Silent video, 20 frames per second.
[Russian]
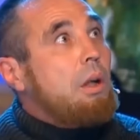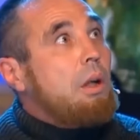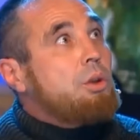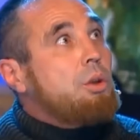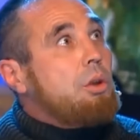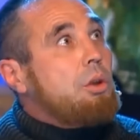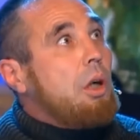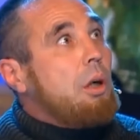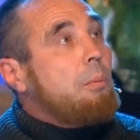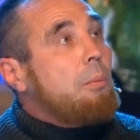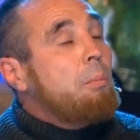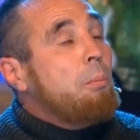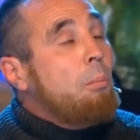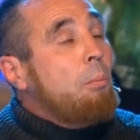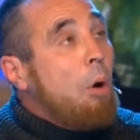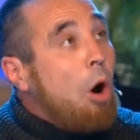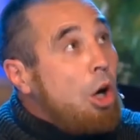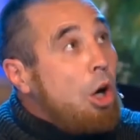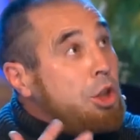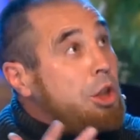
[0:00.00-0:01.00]
А что, так
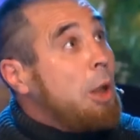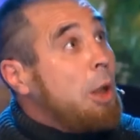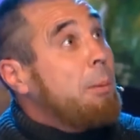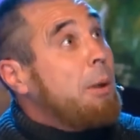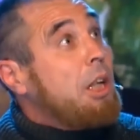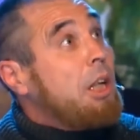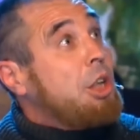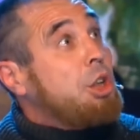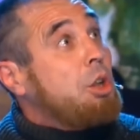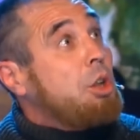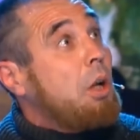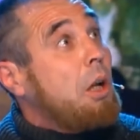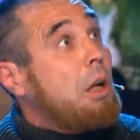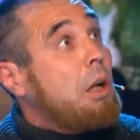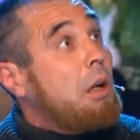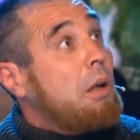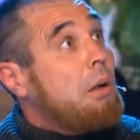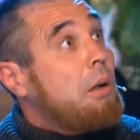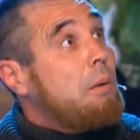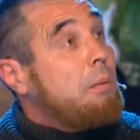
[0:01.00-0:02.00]
можно было,
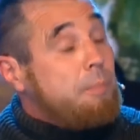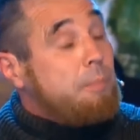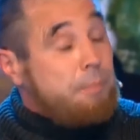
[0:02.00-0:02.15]
что ли?